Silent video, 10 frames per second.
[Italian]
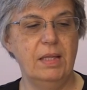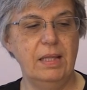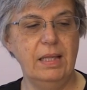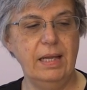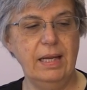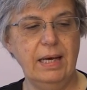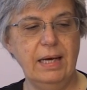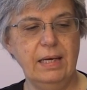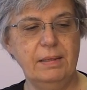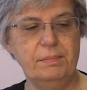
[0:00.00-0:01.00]

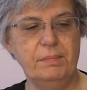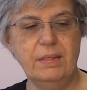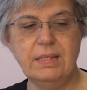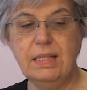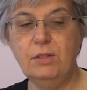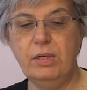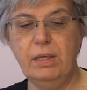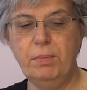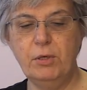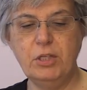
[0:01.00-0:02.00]
Nel sito
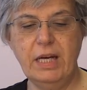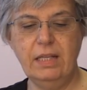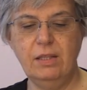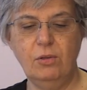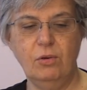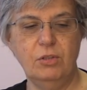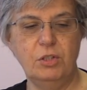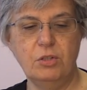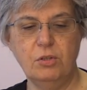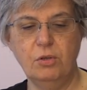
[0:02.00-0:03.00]
del progetto
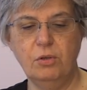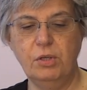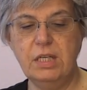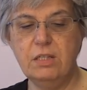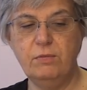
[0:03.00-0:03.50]
ci sono gli